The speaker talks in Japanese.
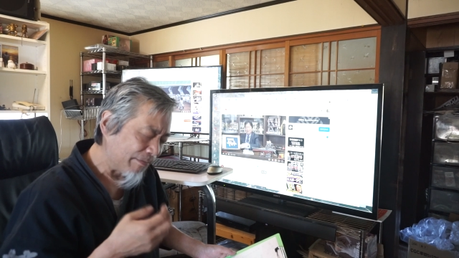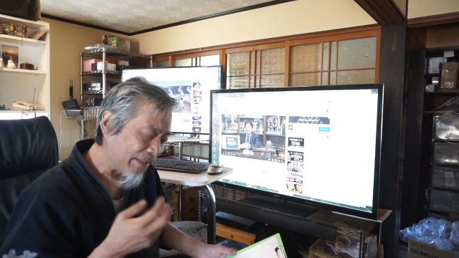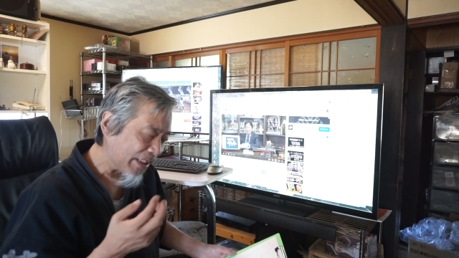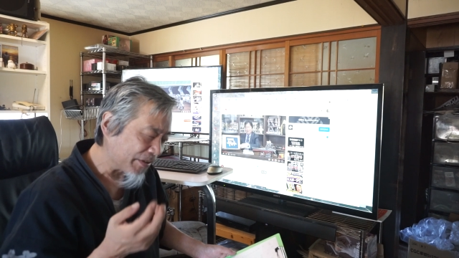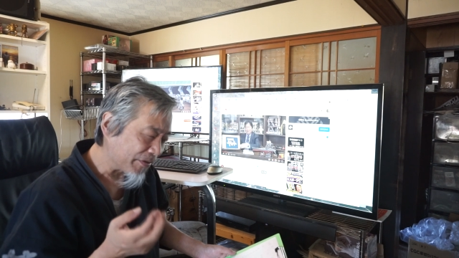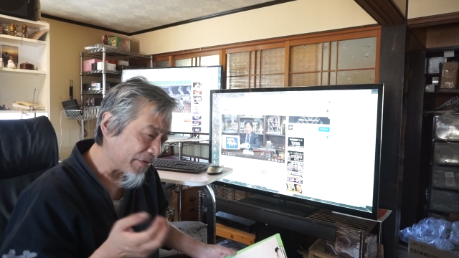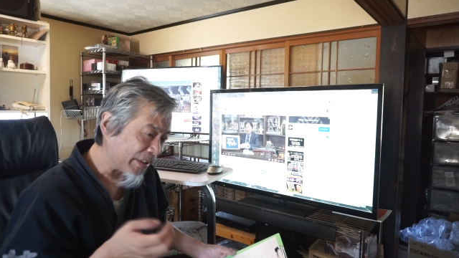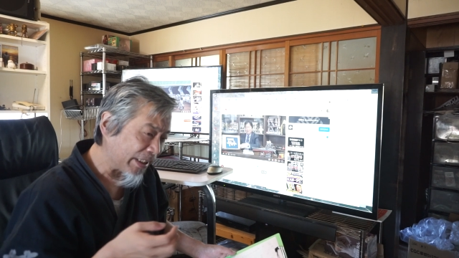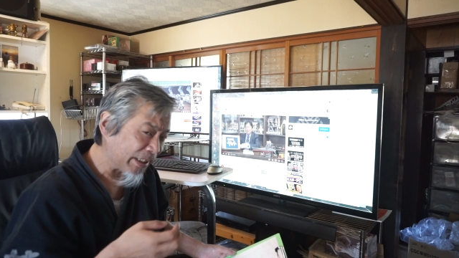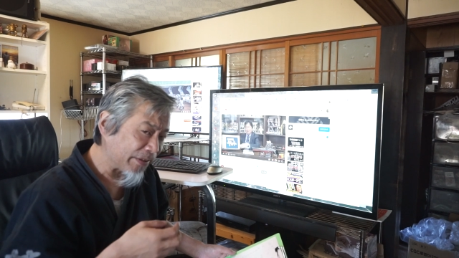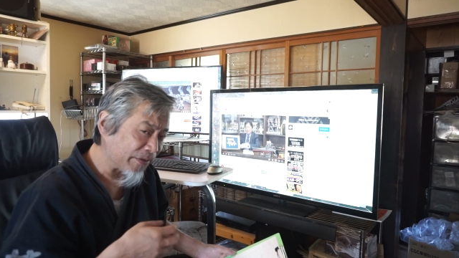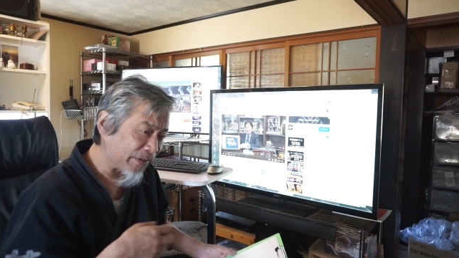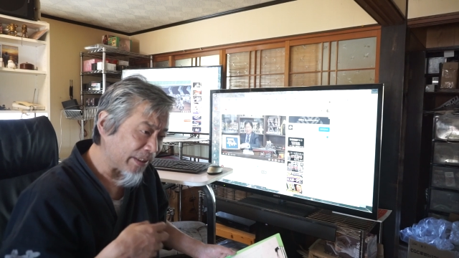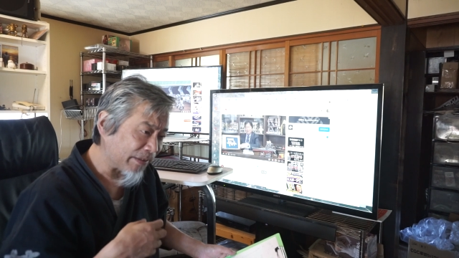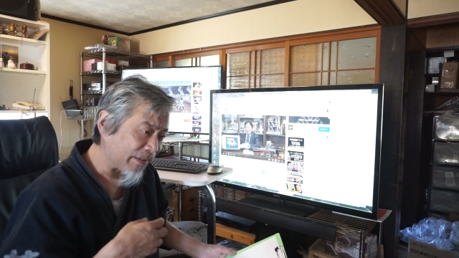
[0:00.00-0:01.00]
まあその辺が
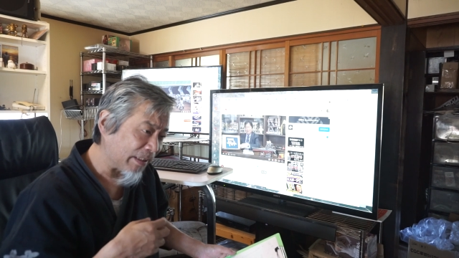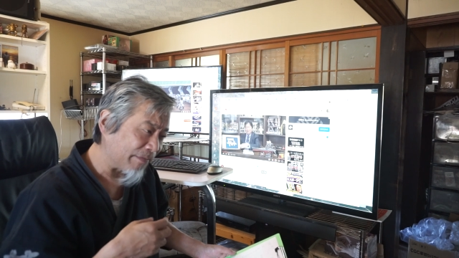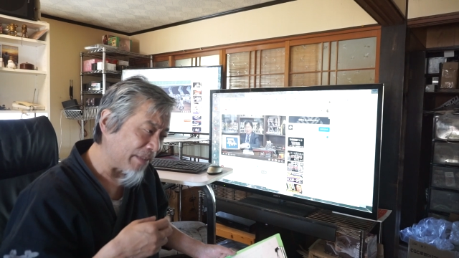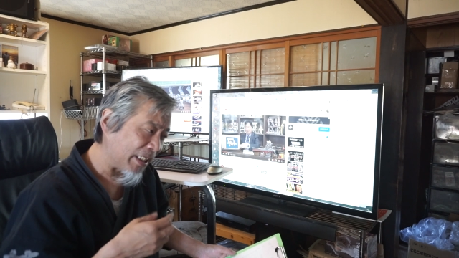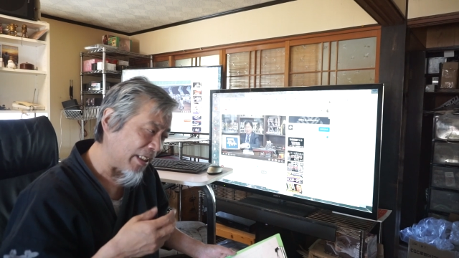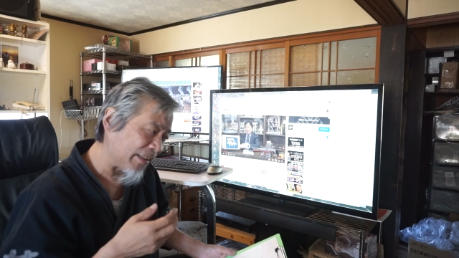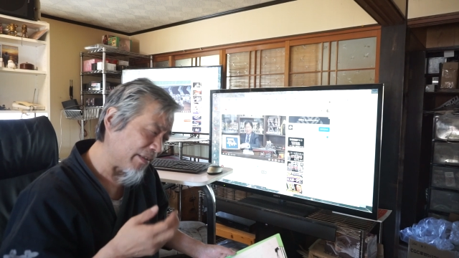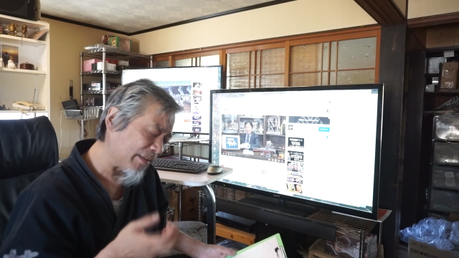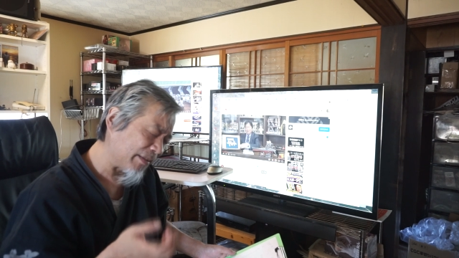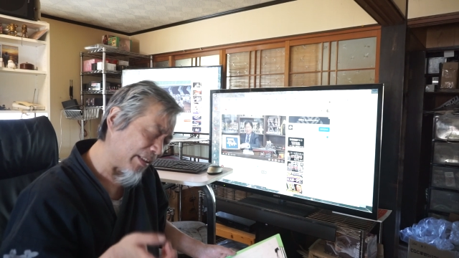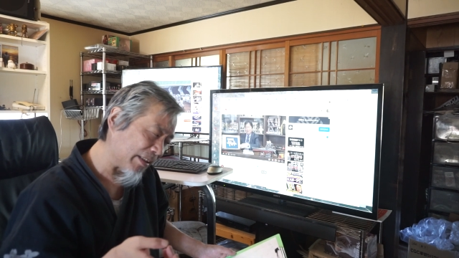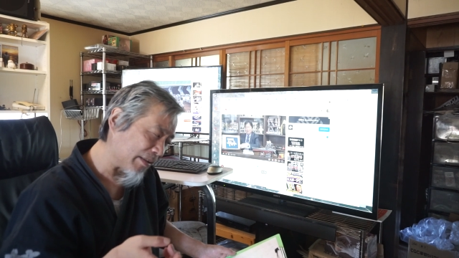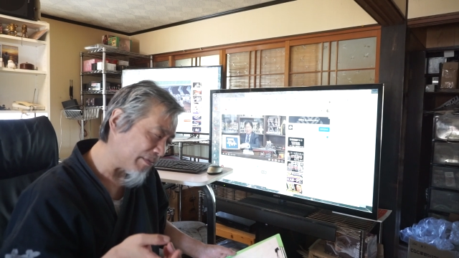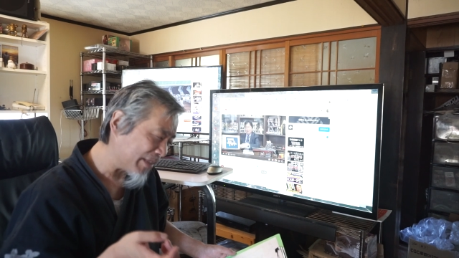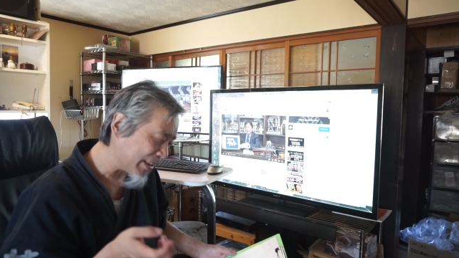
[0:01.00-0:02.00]
どうなるかまあ
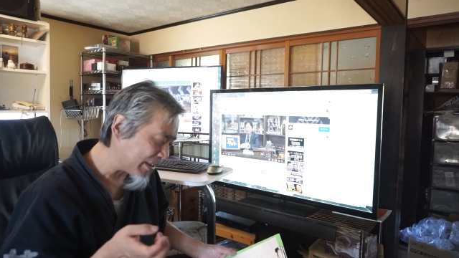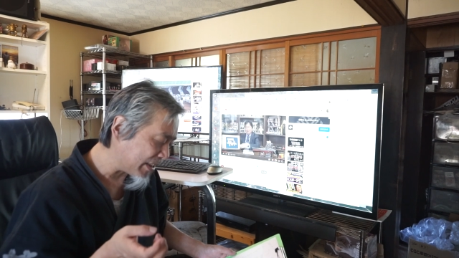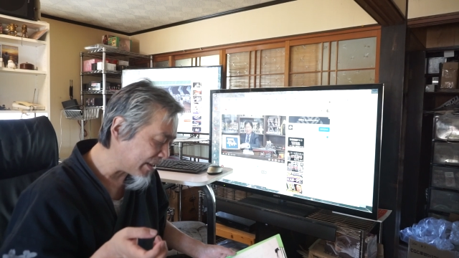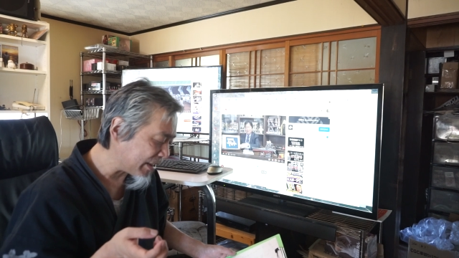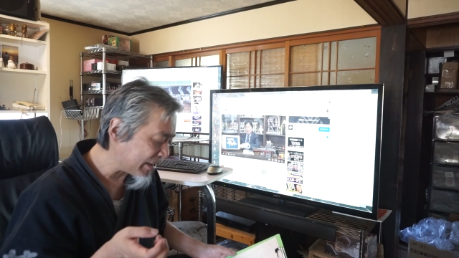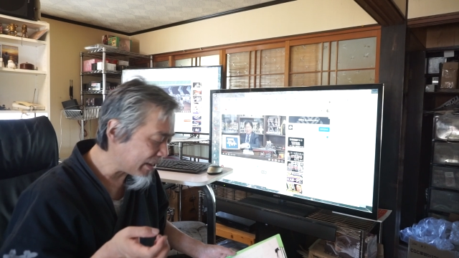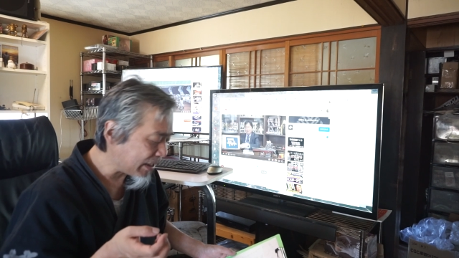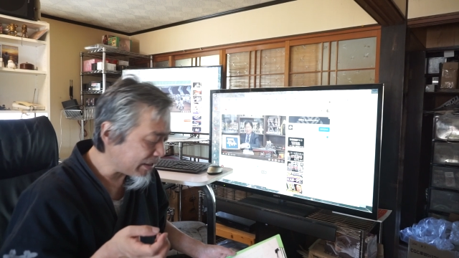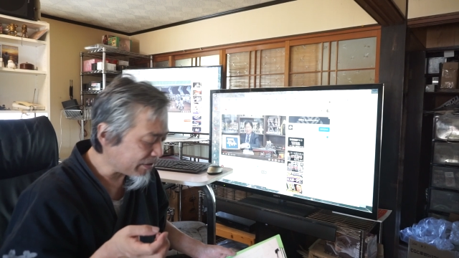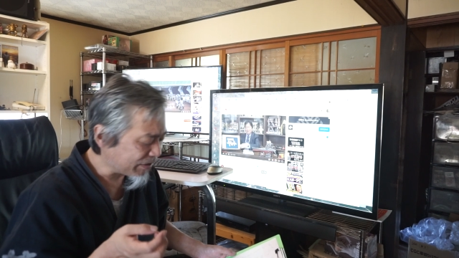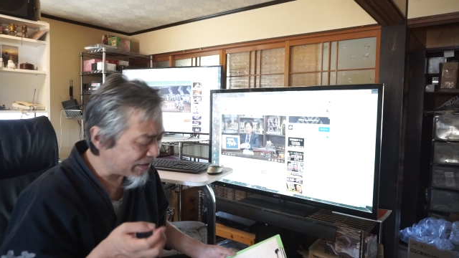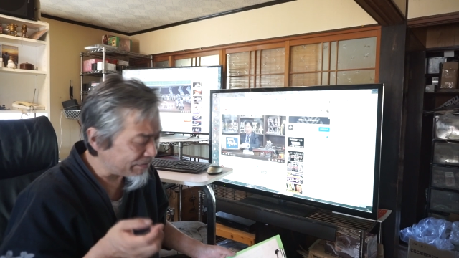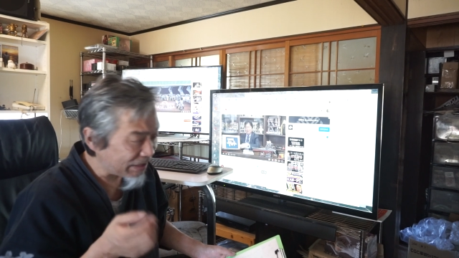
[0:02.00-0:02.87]
あとは生前単位とか、